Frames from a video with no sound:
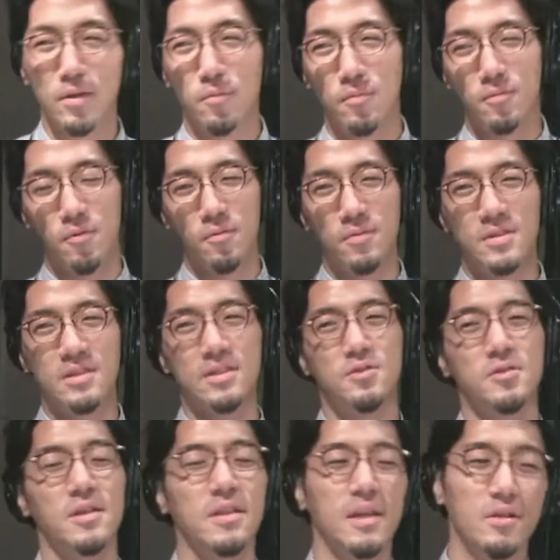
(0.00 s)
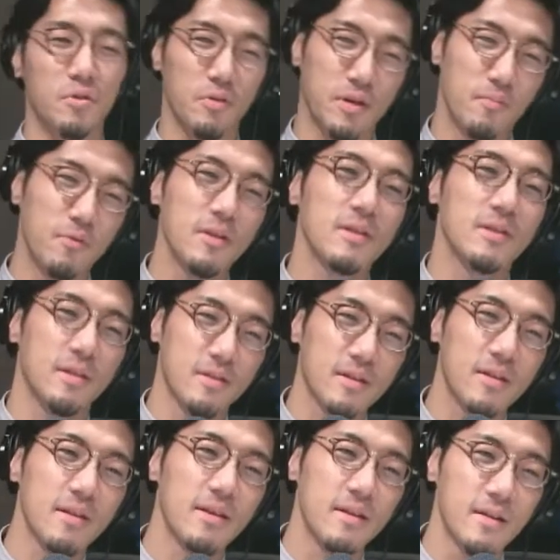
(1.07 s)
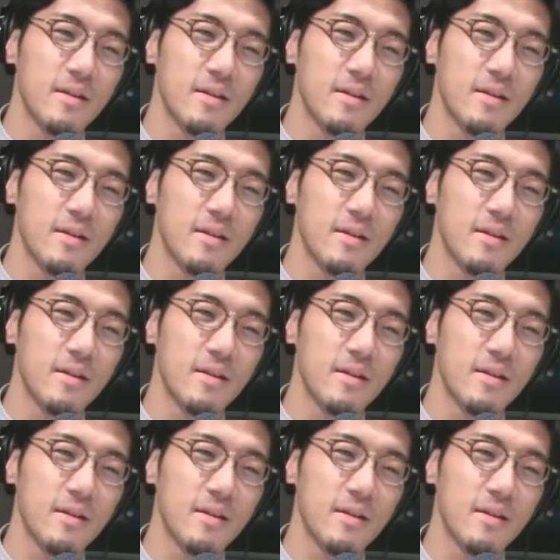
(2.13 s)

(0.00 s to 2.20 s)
でももう自主規制というか無理なんじゃないですかね